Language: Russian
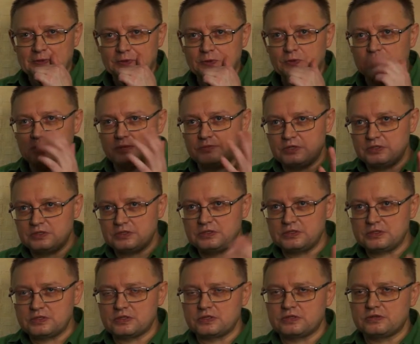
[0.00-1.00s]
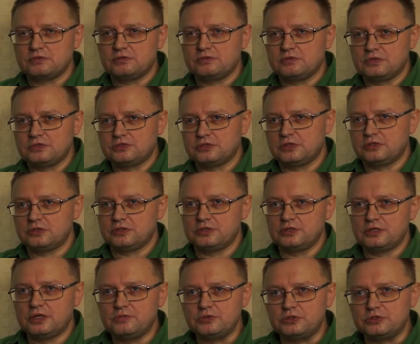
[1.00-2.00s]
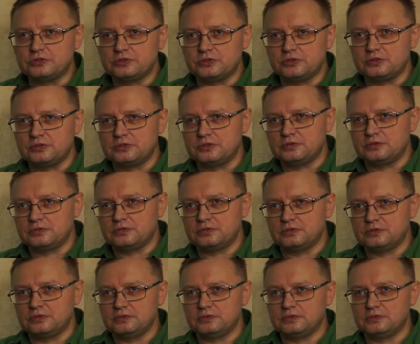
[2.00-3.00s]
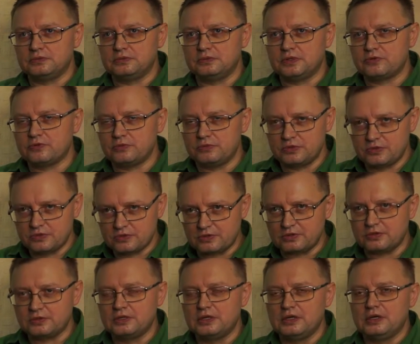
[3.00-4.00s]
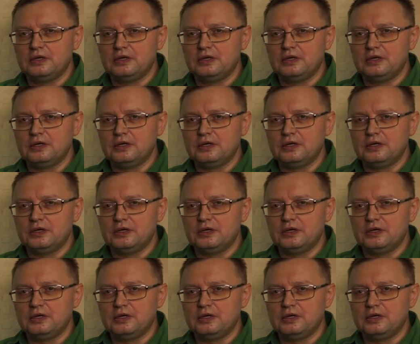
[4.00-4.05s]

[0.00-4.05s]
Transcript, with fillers: Но комедия, естественно, жанр динамичный, и, и, особенно если